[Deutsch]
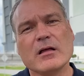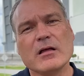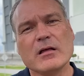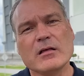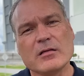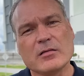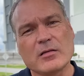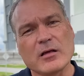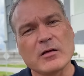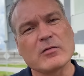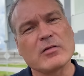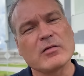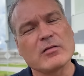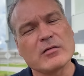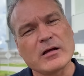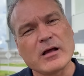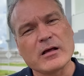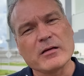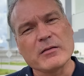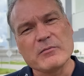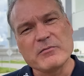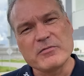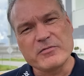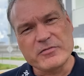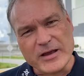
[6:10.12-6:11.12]
ich sage
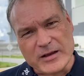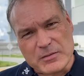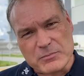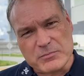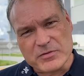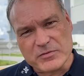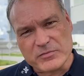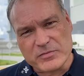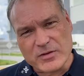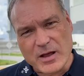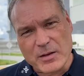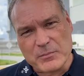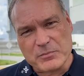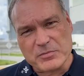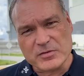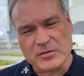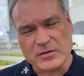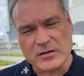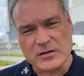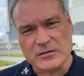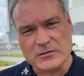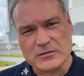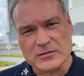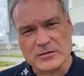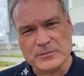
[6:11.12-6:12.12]
sozusagen, im Wettbewerb
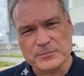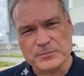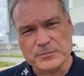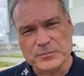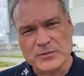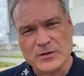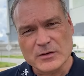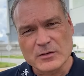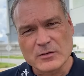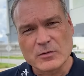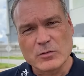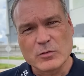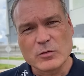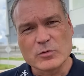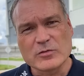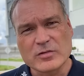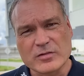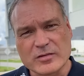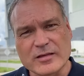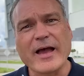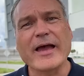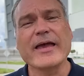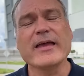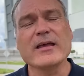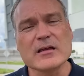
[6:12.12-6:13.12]
sind und
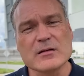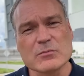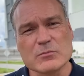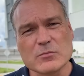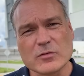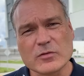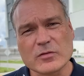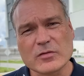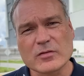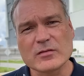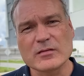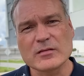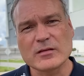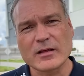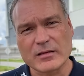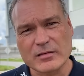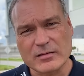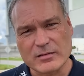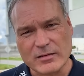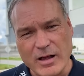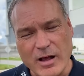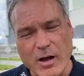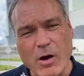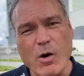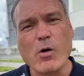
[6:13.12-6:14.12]
zeigen müssen,
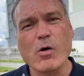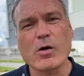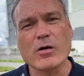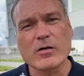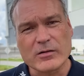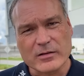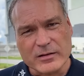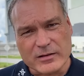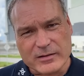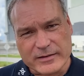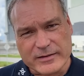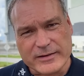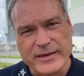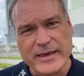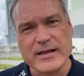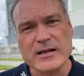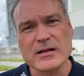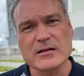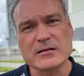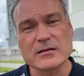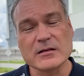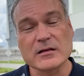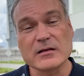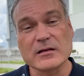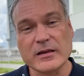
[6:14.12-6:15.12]
dass auch
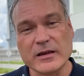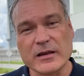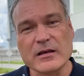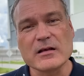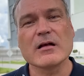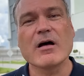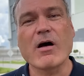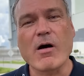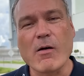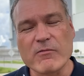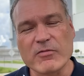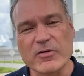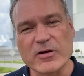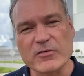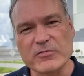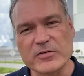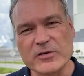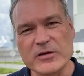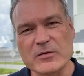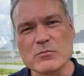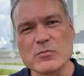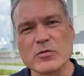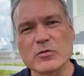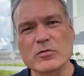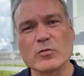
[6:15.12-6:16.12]
Geld in Raumfahrt
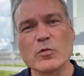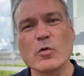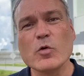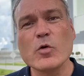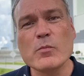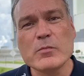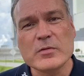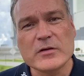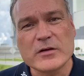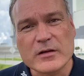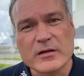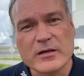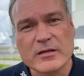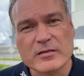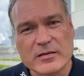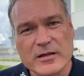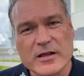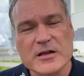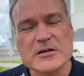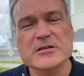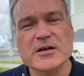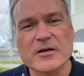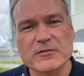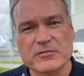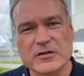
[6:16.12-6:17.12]
fliehen muss, um die
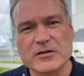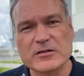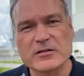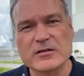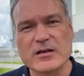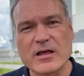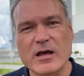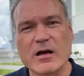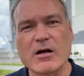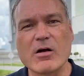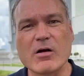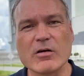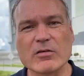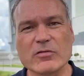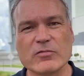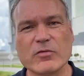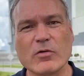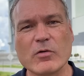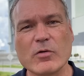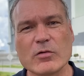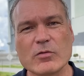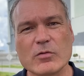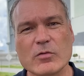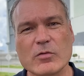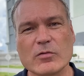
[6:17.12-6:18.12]
gesellschaftlichen
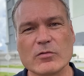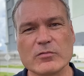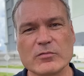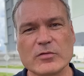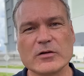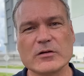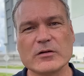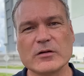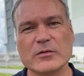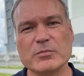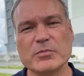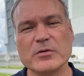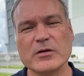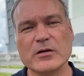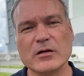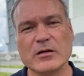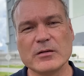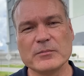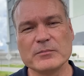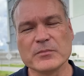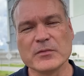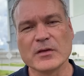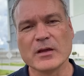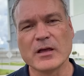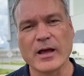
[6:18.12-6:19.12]
Herausforderungen wirklich
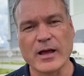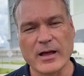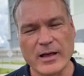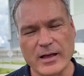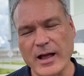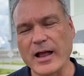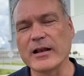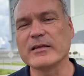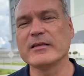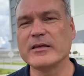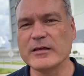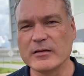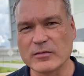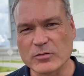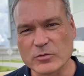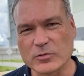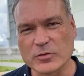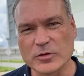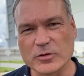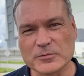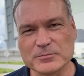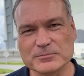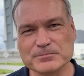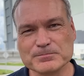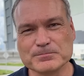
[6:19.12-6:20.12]
angehen zu
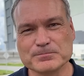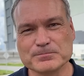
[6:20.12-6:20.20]
können.